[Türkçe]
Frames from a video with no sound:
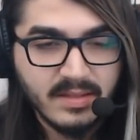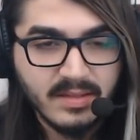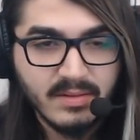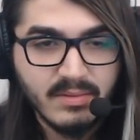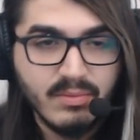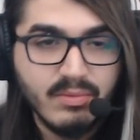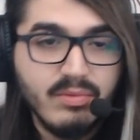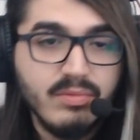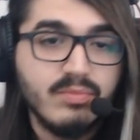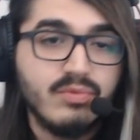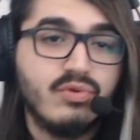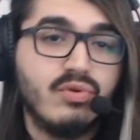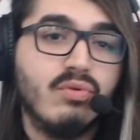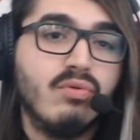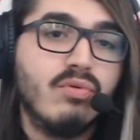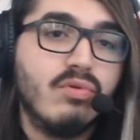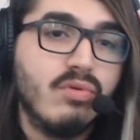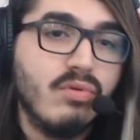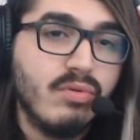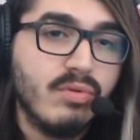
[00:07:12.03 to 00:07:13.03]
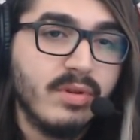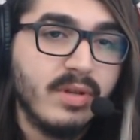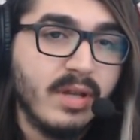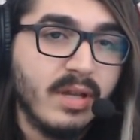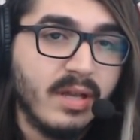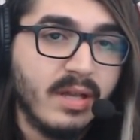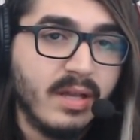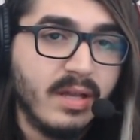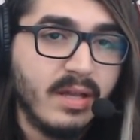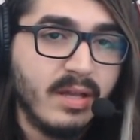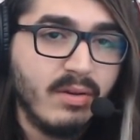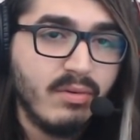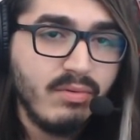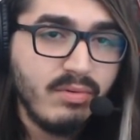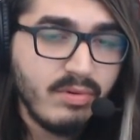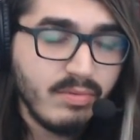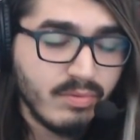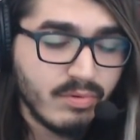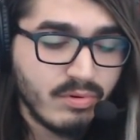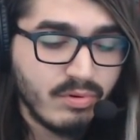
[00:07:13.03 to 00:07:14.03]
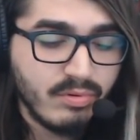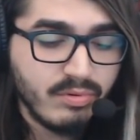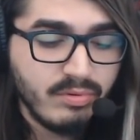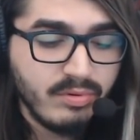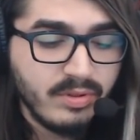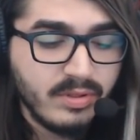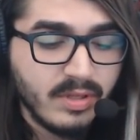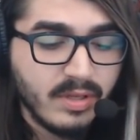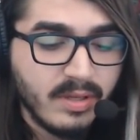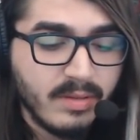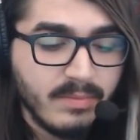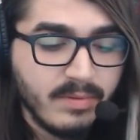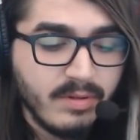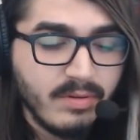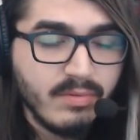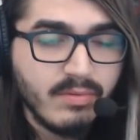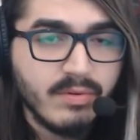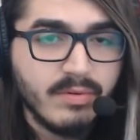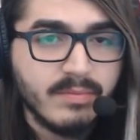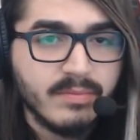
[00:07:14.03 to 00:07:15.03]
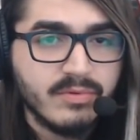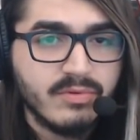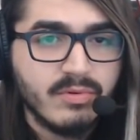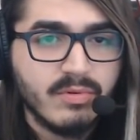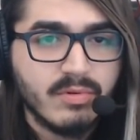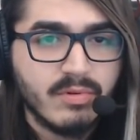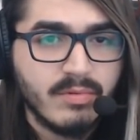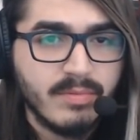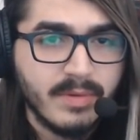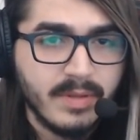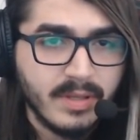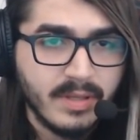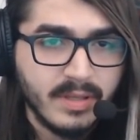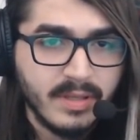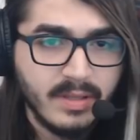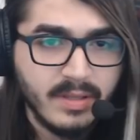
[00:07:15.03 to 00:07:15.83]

Oğlum çok zor ya. Öyle bir sordun ki amına koyayım çok zor.